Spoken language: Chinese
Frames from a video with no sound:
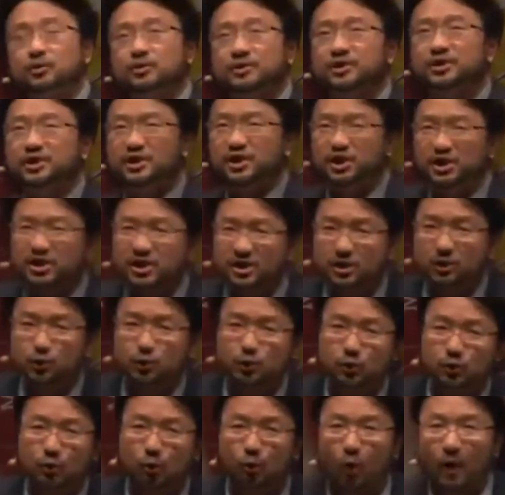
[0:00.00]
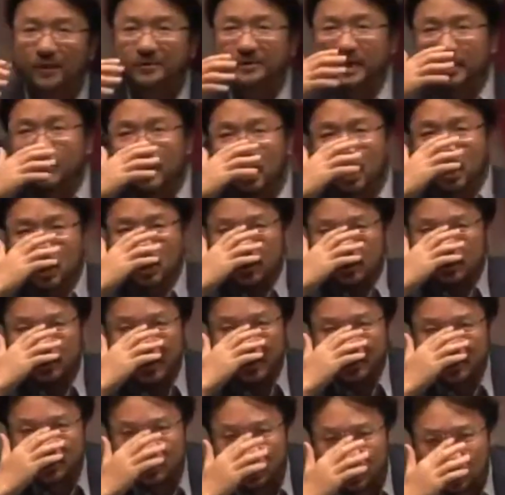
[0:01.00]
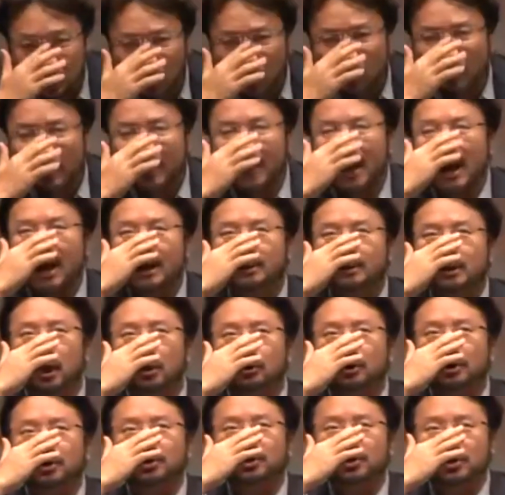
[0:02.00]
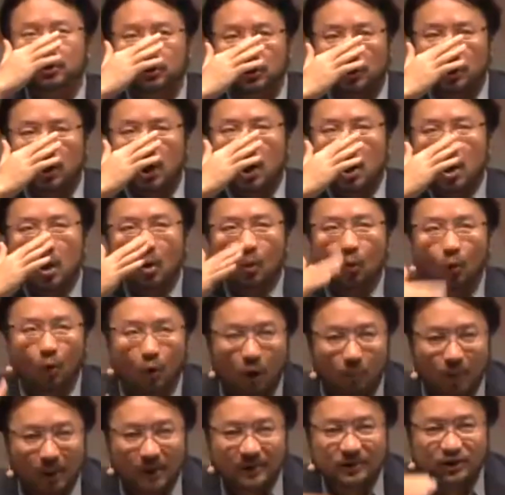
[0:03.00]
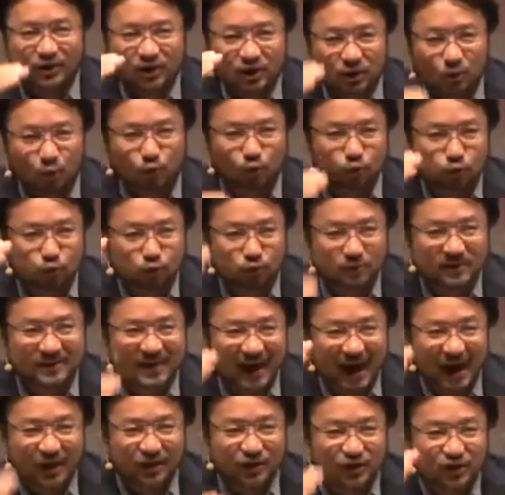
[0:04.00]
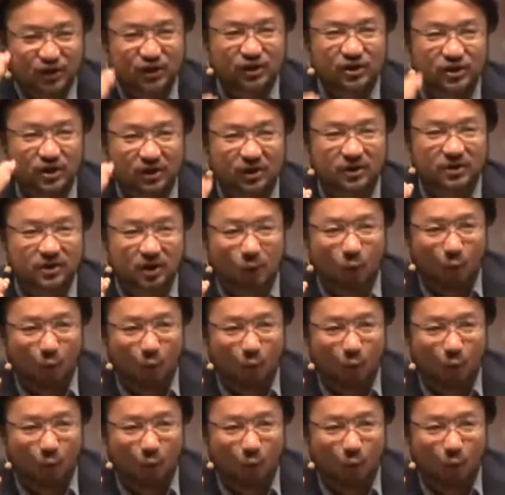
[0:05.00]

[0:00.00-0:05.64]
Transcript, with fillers: 是寄居的观念。在这里，我们看到的是我们基督徒在世上的生